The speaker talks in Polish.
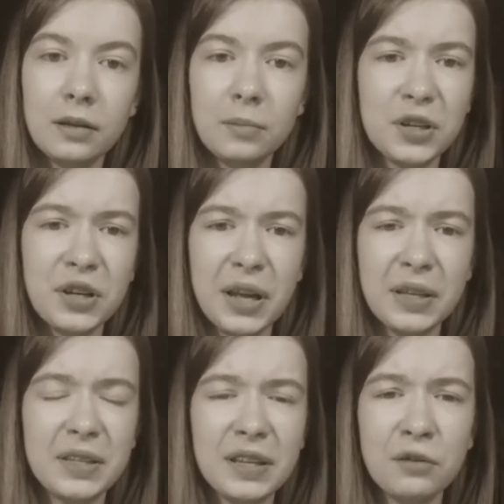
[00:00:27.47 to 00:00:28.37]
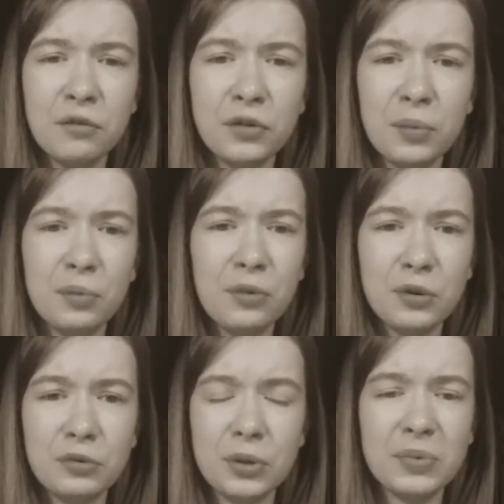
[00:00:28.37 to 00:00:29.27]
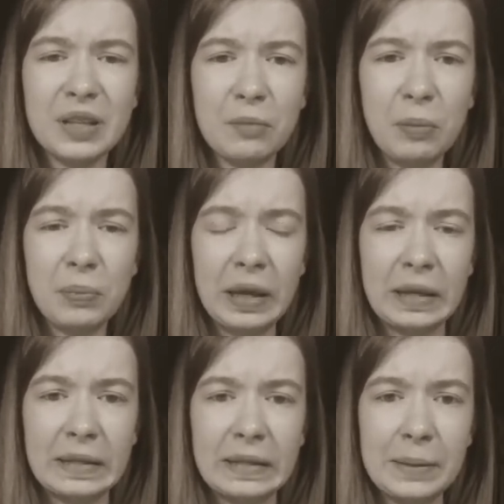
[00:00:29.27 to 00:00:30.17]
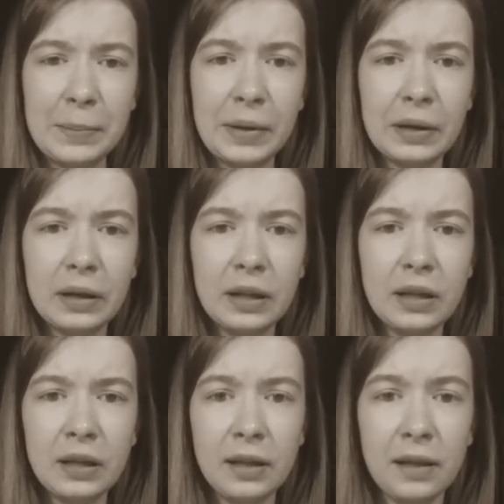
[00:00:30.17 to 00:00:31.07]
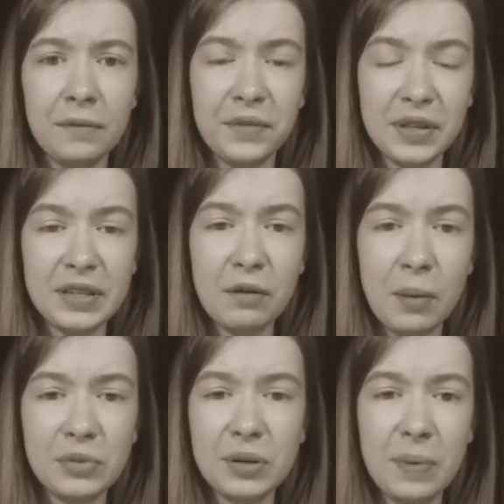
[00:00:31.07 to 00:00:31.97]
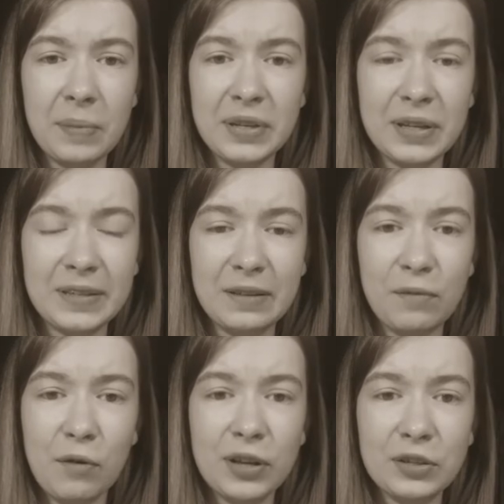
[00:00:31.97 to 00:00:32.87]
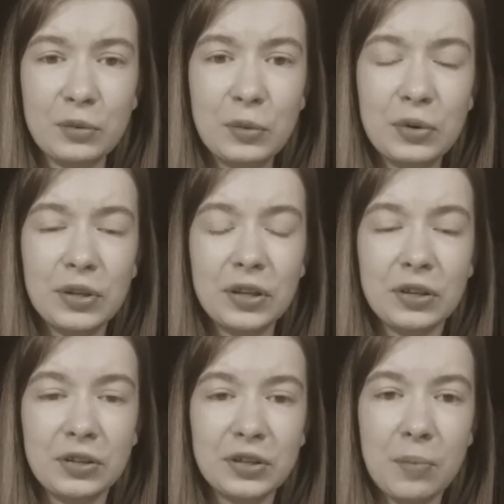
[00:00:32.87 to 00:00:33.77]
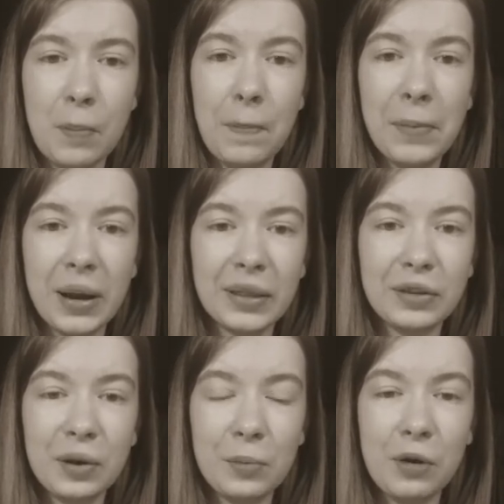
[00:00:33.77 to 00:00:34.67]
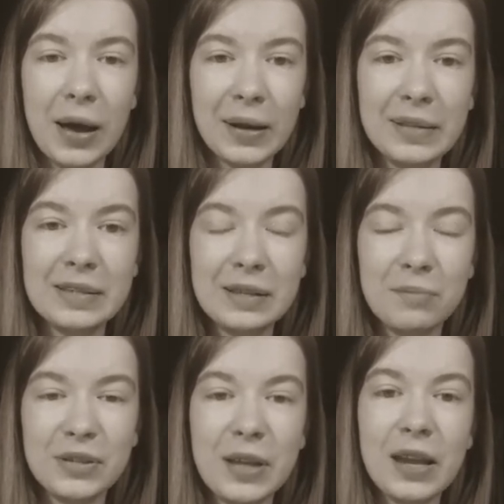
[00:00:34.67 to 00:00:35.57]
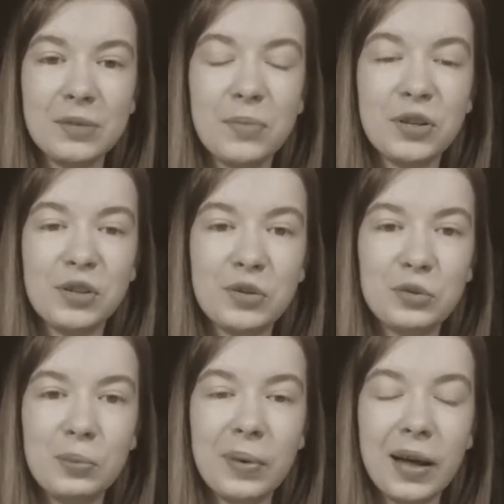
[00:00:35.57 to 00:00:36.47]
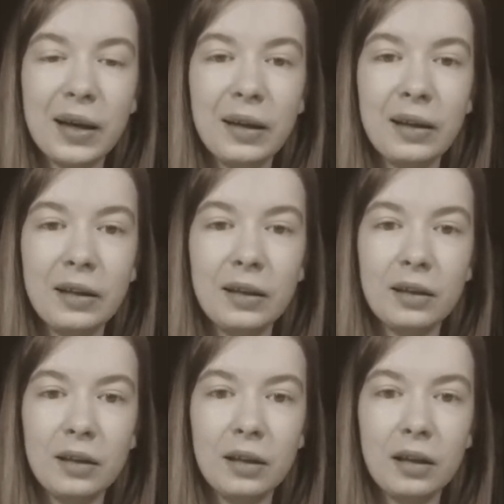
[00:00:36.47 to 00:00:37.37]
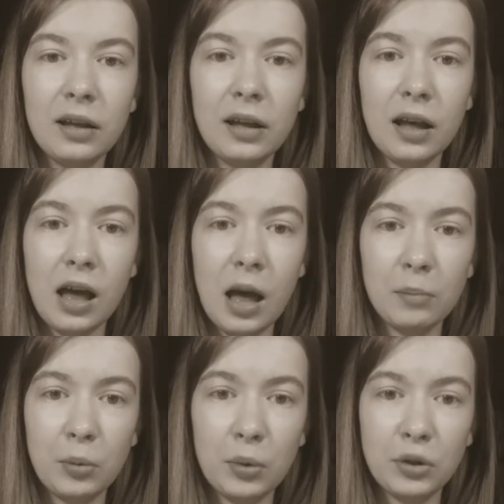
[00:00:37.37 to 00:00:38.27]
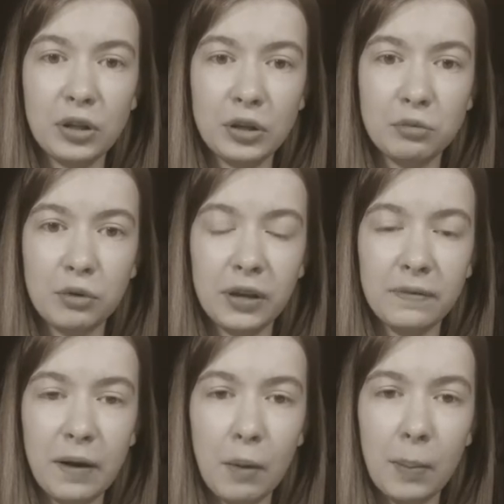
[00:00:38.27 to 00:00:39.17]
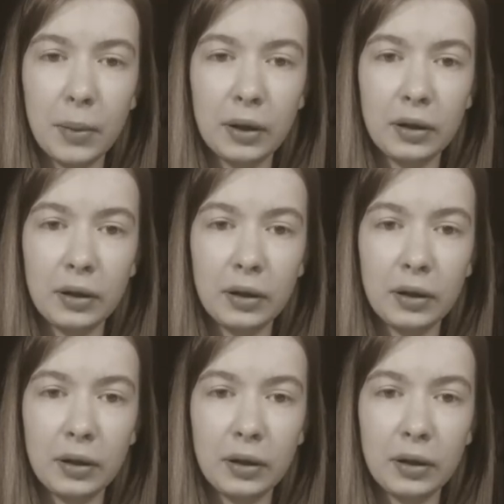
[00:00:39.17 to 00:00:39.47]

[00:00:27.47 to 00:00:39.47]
Mieszkanie dziadków nie było już tym samym miejscem. Wiedziałam, że babcia nie zawoła z kuchni, żebym prędko myła ręce, bo zaraz będzie zupa, a mimo to nasłuchiwałam.